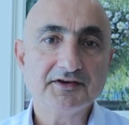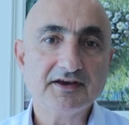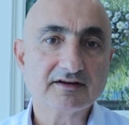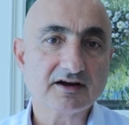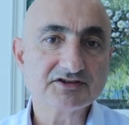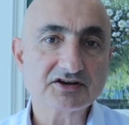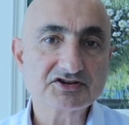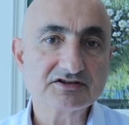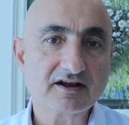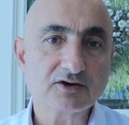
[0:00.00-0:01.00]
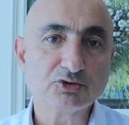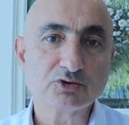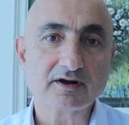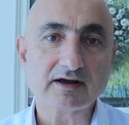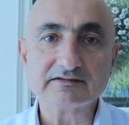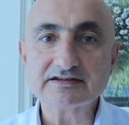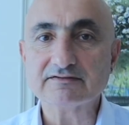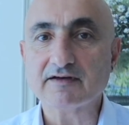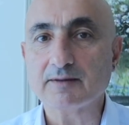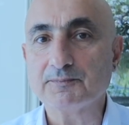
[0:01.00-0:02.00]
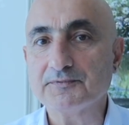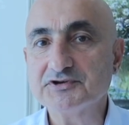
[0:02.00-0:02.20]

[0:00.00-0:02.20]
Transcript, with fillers: İhracatçılara kur garantisi verip